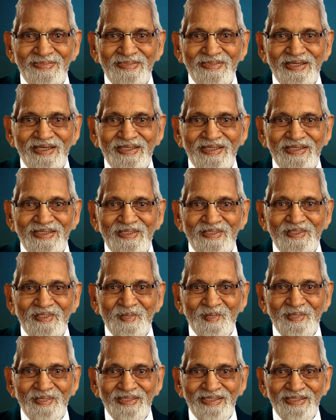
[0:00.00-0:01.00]
కర్మెల్
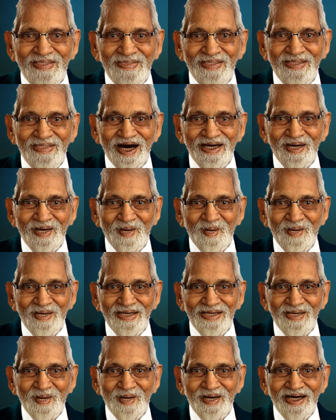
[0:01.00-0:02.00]
పర్వతముపై ఘన
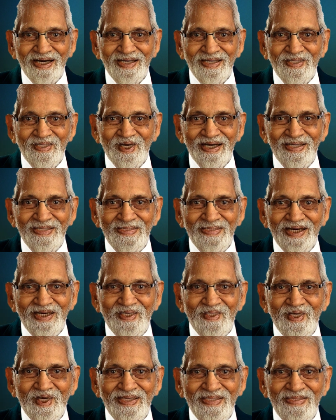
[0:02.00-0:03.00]
విజయం
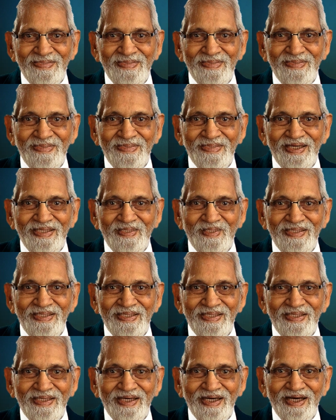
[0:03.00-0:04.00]
సాధించి ఎంతో
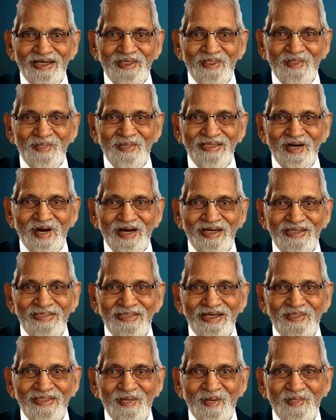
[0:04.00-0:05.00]
ఉల్లాసంగా
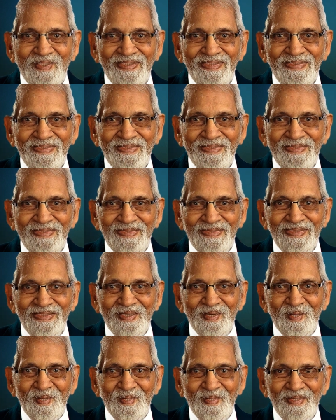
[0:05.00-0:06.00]
ఉన్నప్పుడు
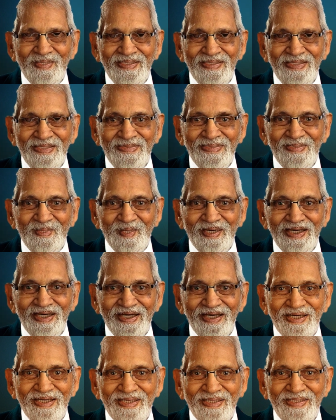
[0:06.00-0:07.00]
యజబులు
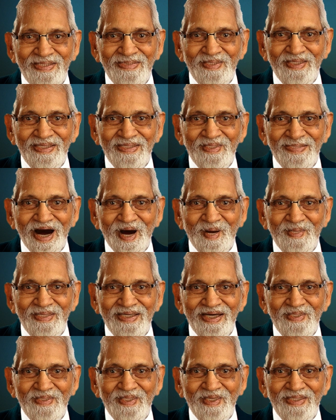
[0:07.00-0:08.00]
ఏలియాను
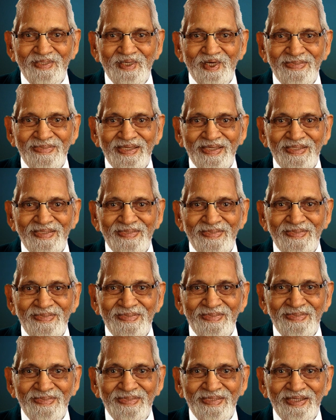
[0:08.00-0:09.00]
చంపాలని సూచింది
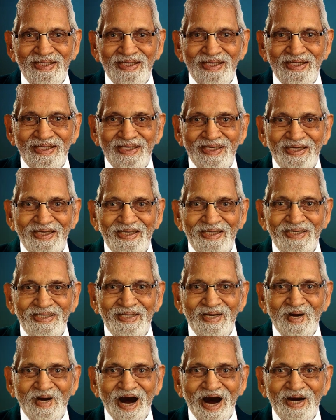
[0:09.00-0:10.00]
ఏలియా
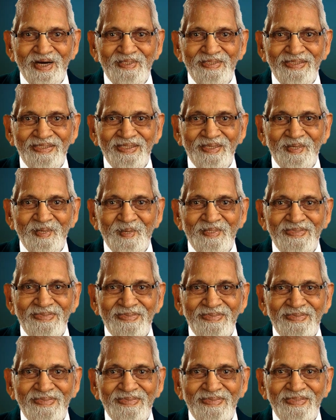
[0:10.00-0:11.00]
ఈ వార్త విని
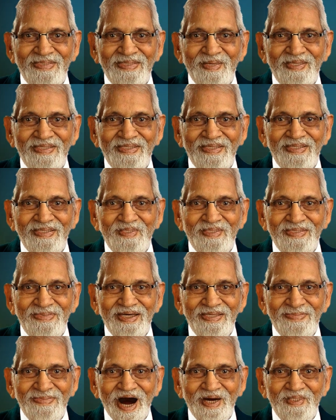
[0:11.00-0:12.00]
ఎంతో
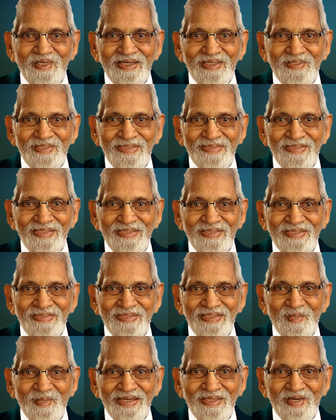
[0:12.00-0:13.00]
భయపడ్డాడు
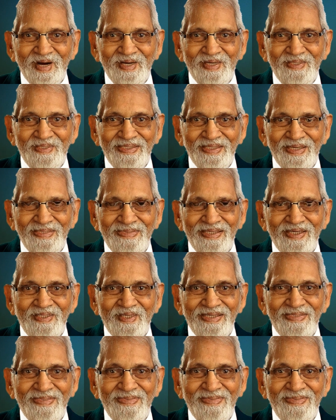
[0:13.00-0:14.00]

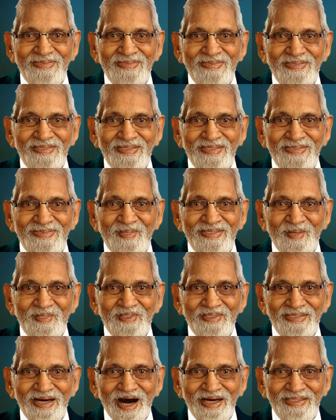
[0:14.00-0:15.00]
నిరుత్సాహపడ్డాడు అదొక
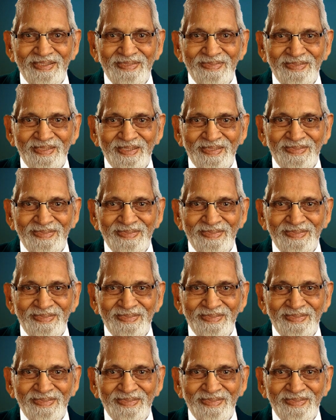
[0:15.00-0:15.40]
శోధన